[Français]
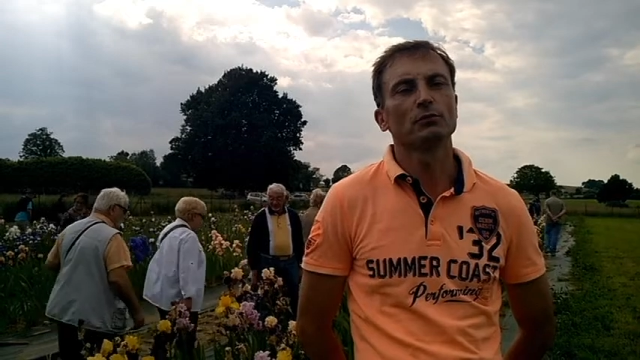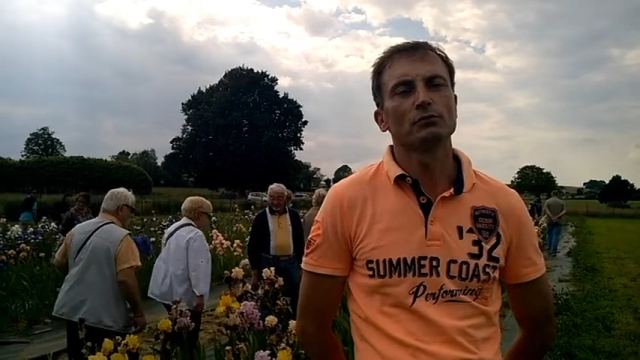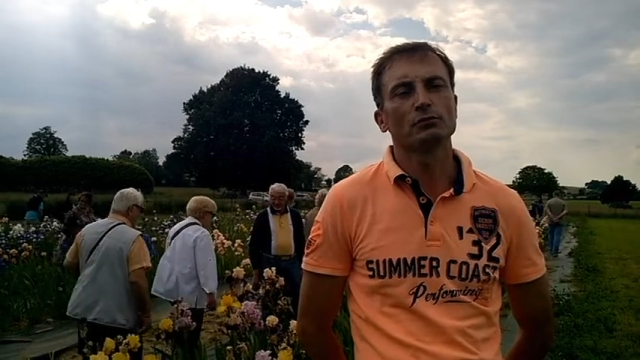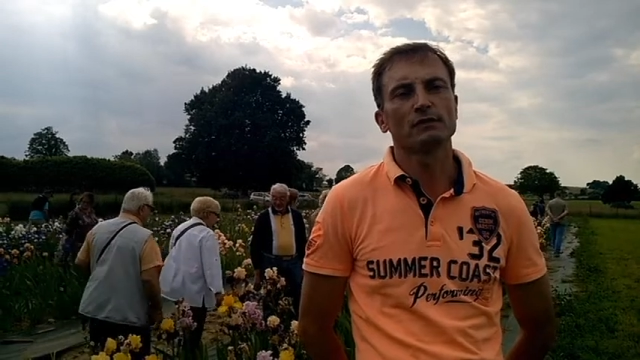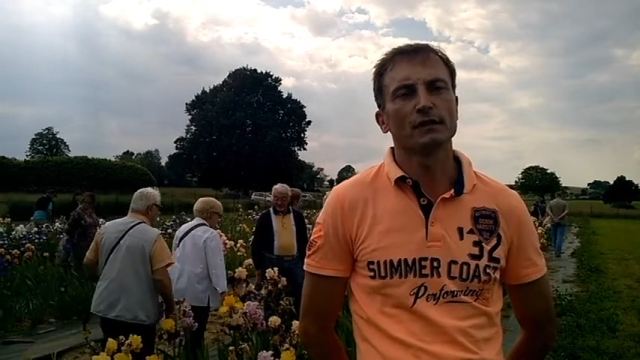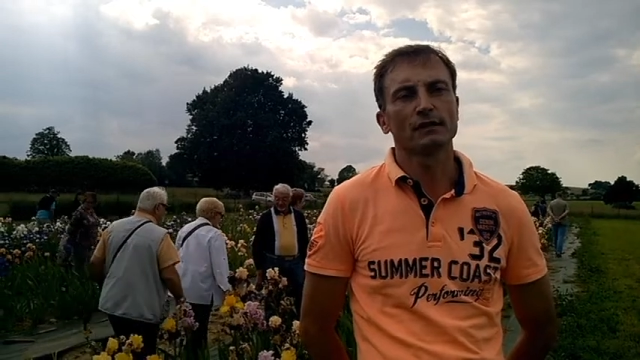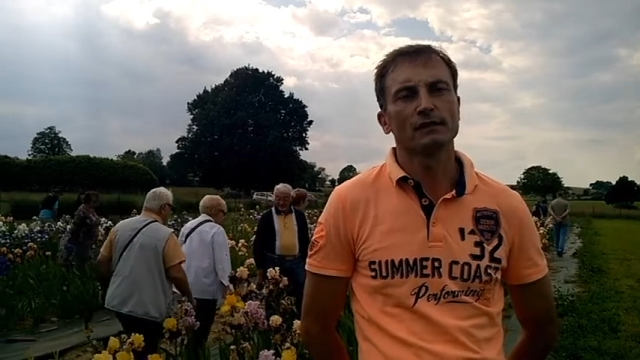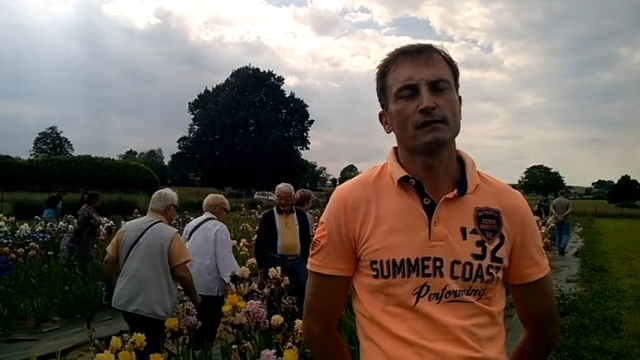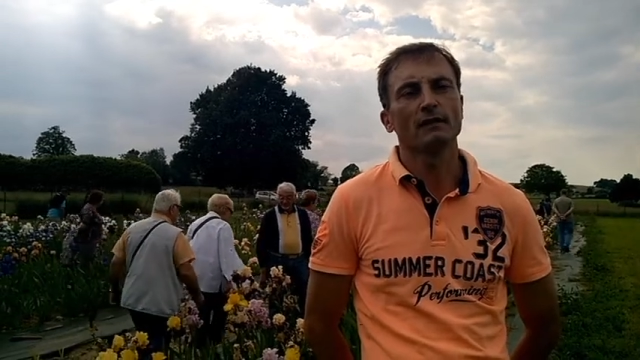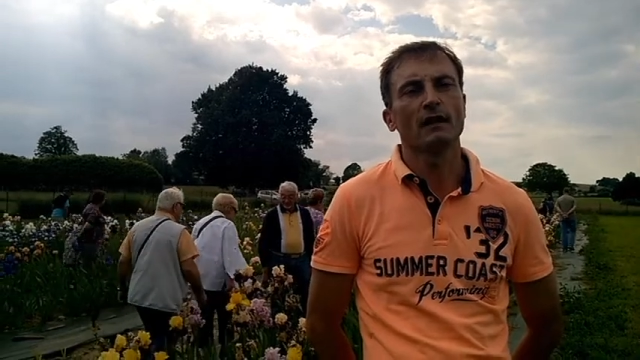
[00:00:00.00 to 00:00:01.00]
production
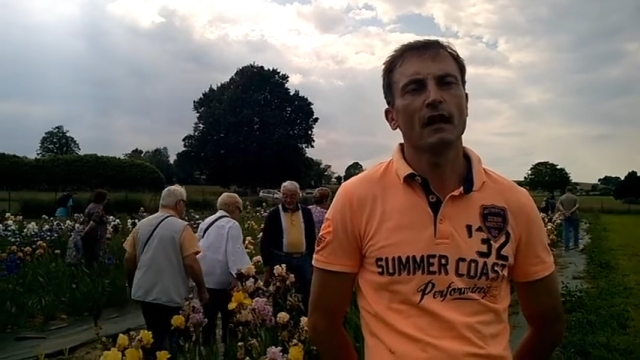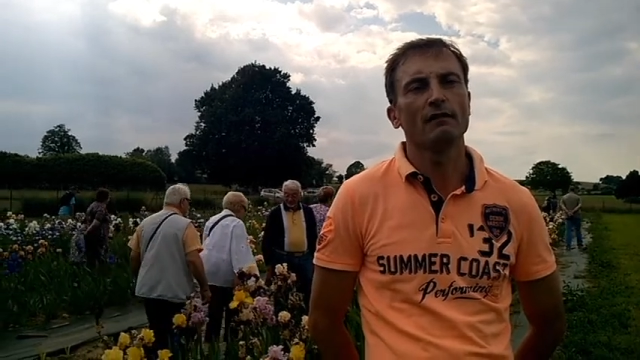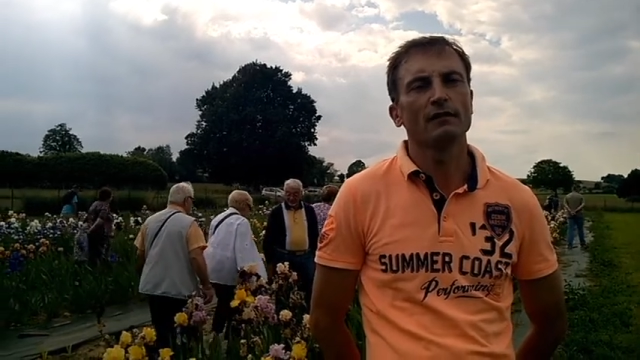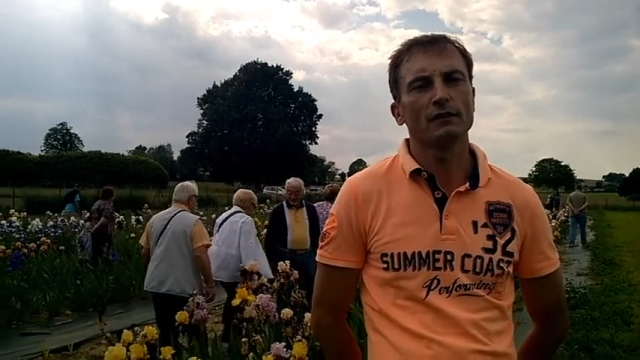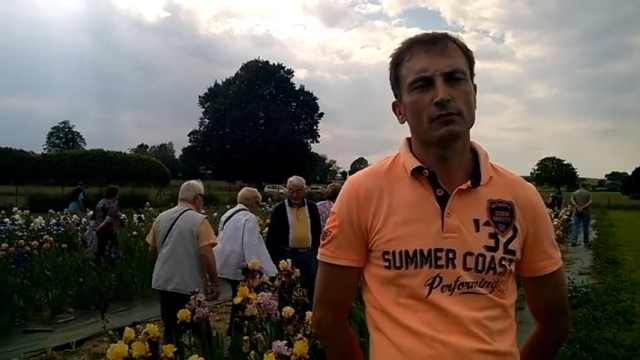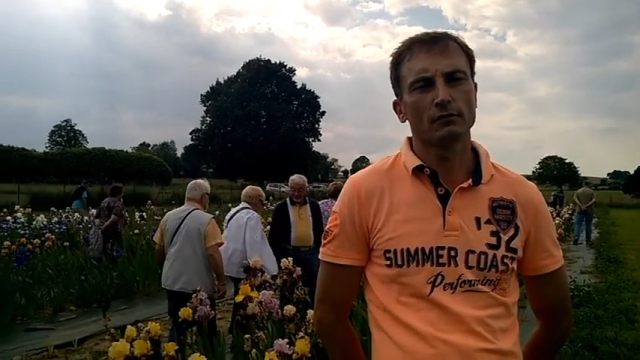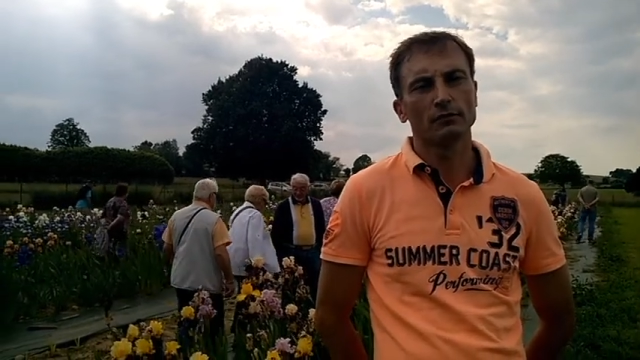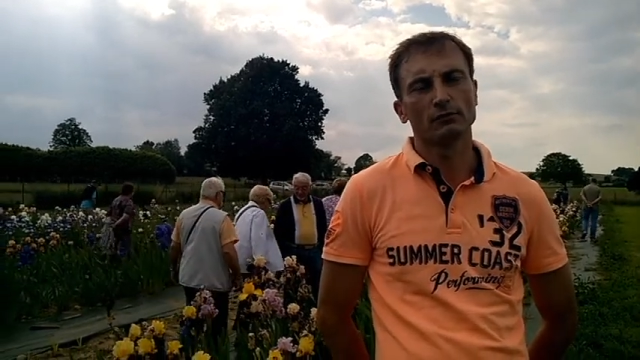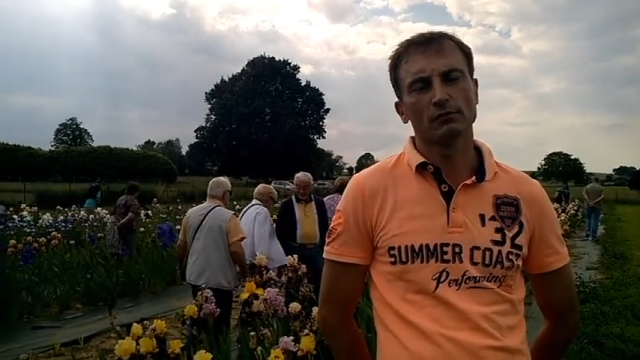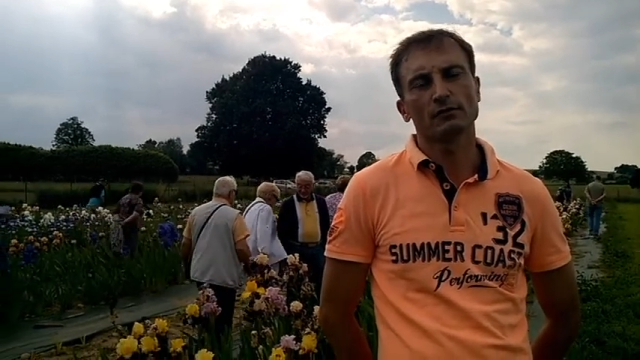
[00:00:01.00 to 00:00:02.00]
d'iris avec
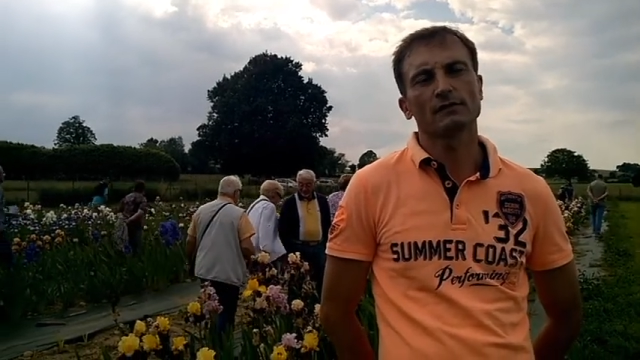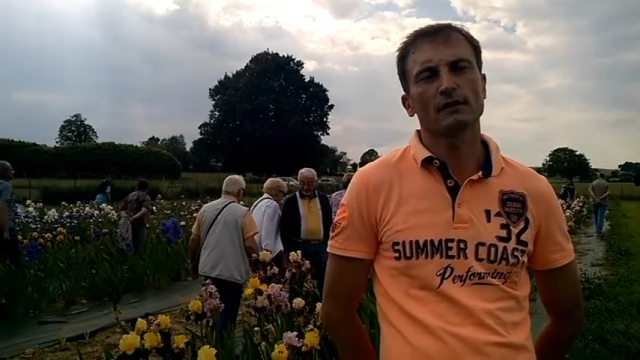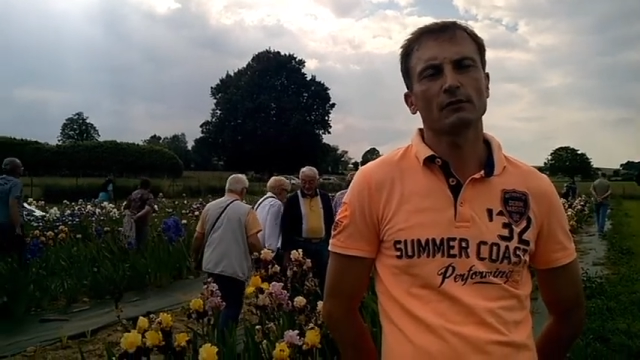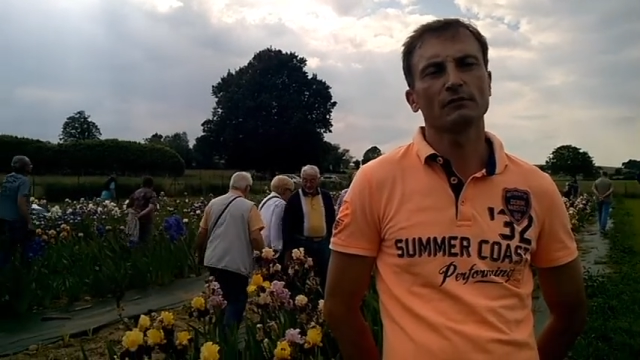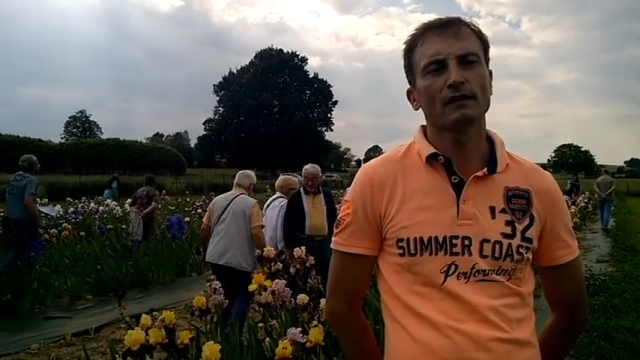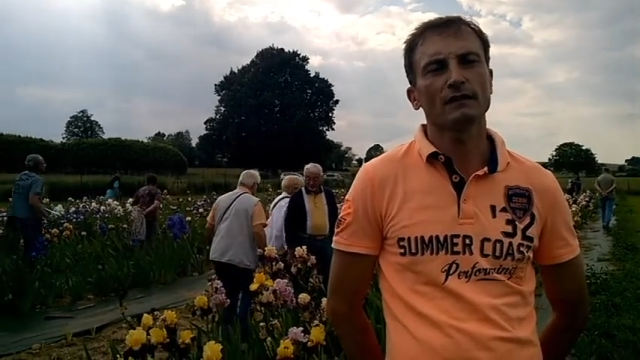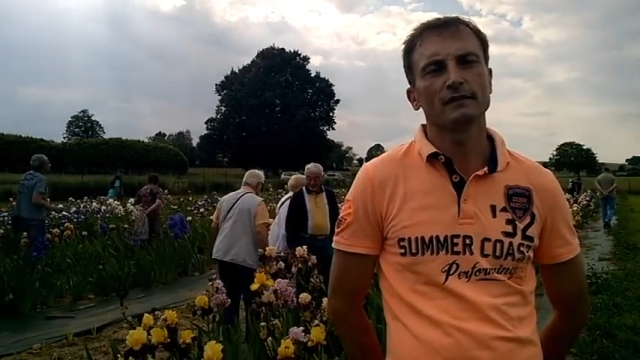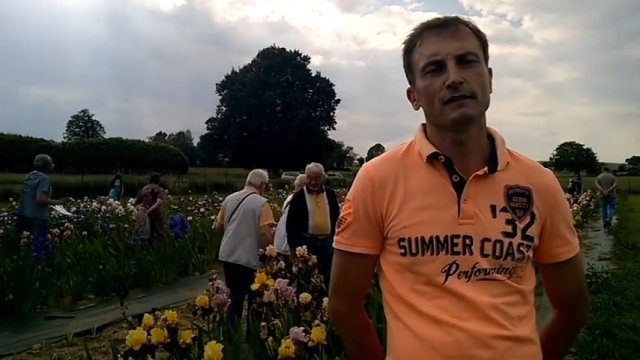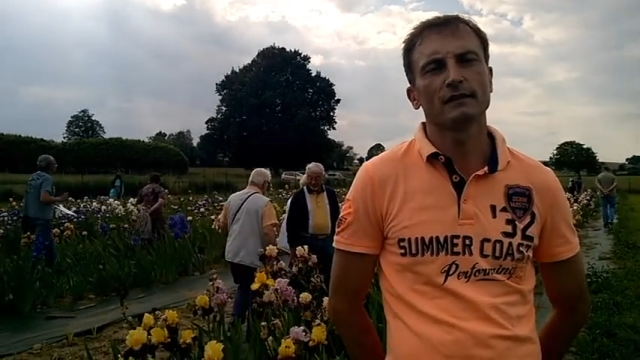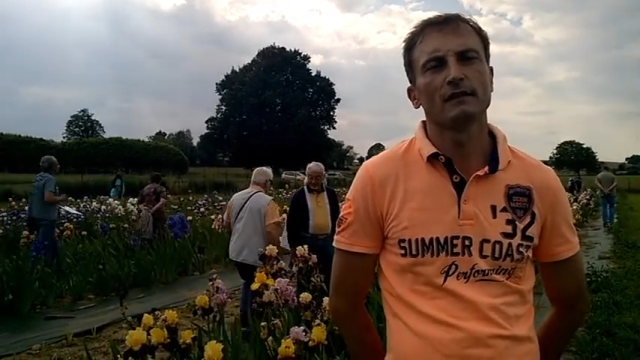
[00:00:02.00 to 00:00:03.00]
250 euh,
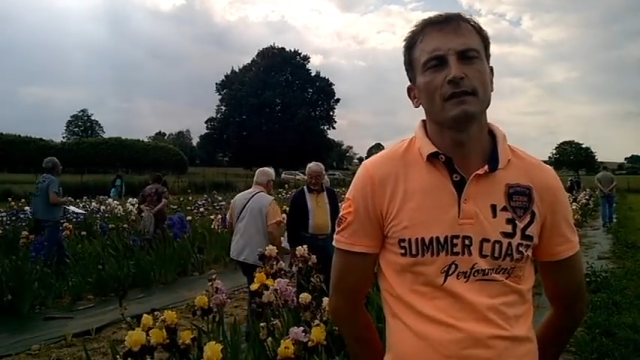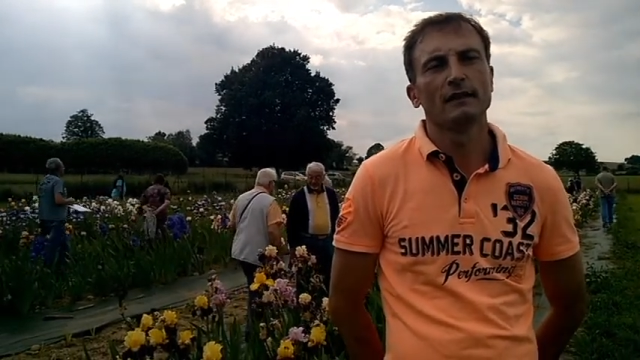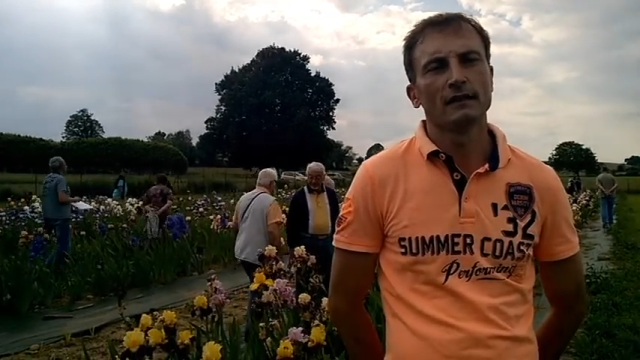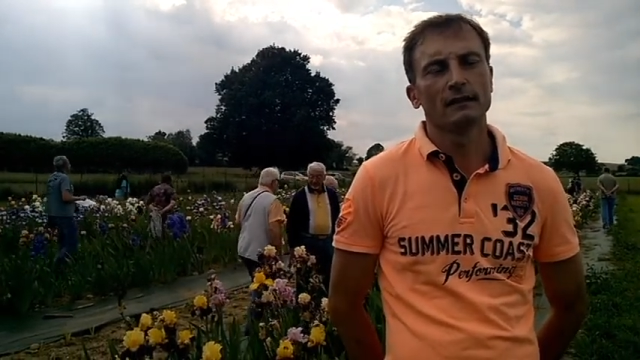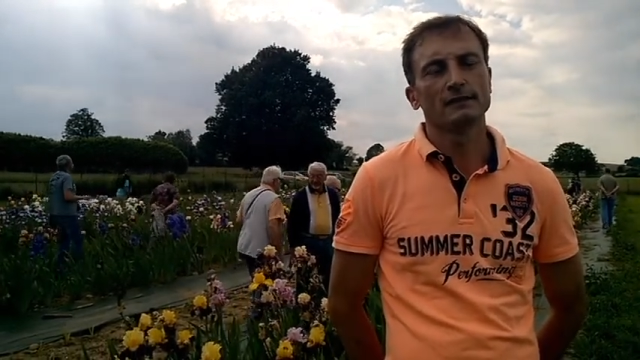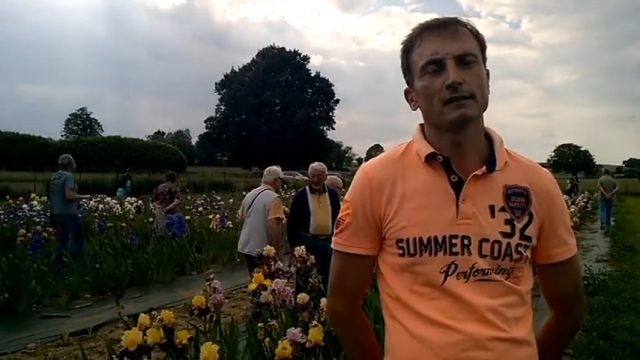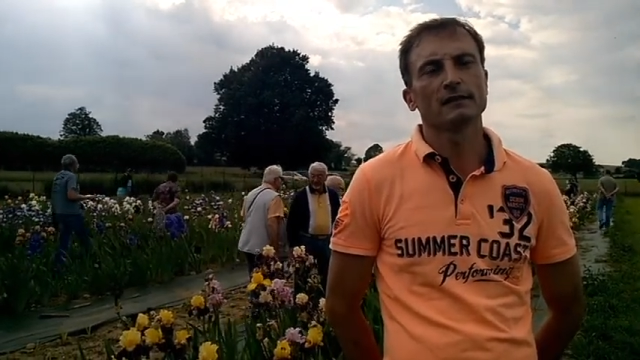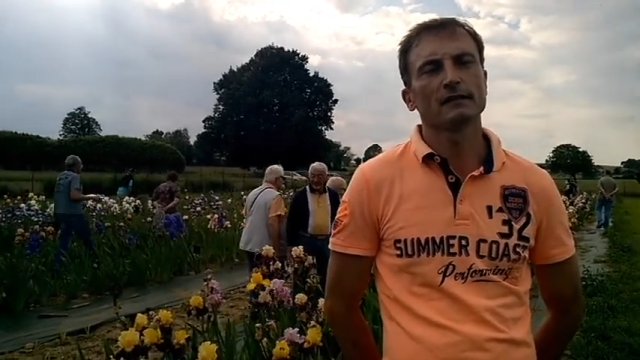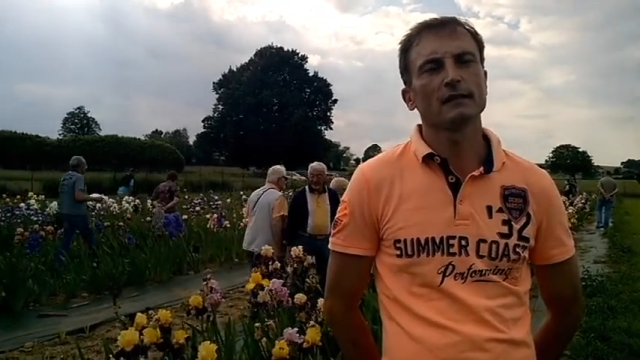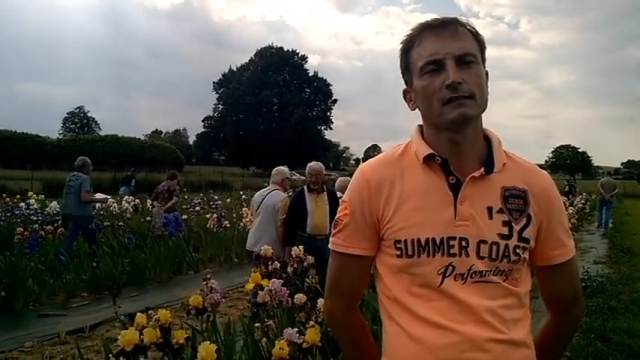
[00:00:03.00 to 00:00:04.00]
variétés euh,
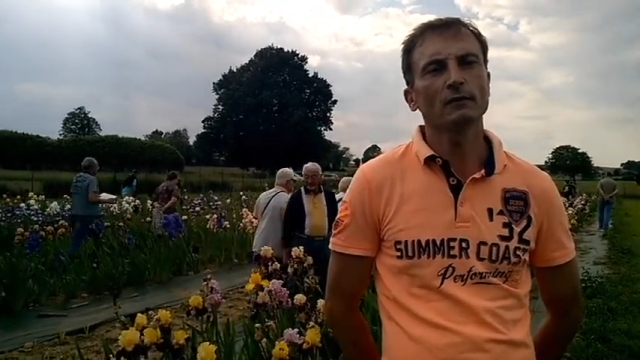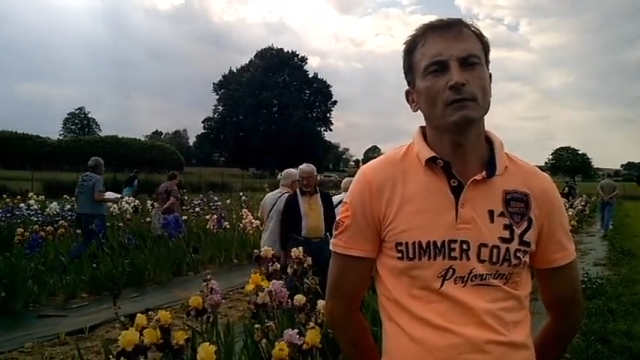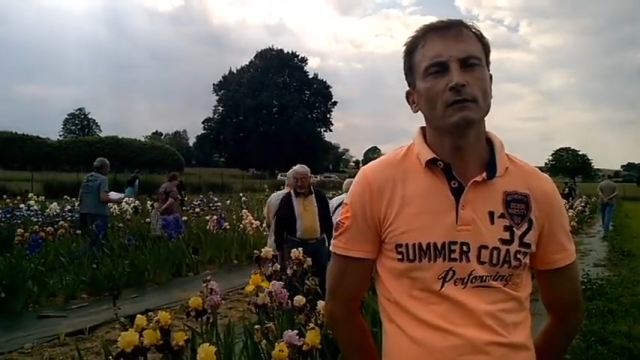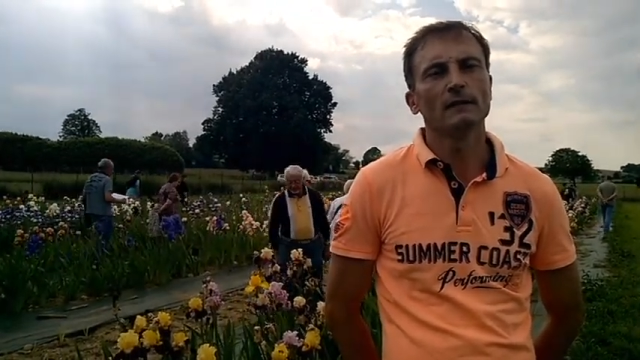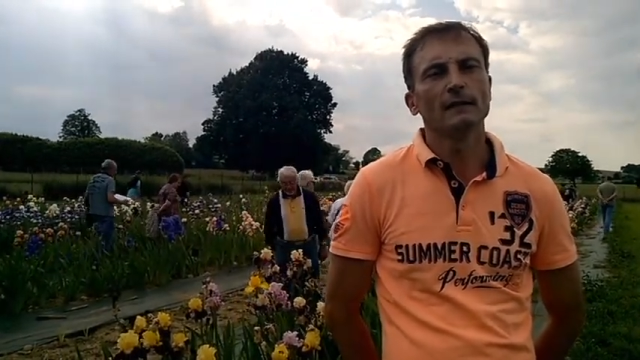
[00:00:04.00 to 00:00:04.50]
d'iris récents.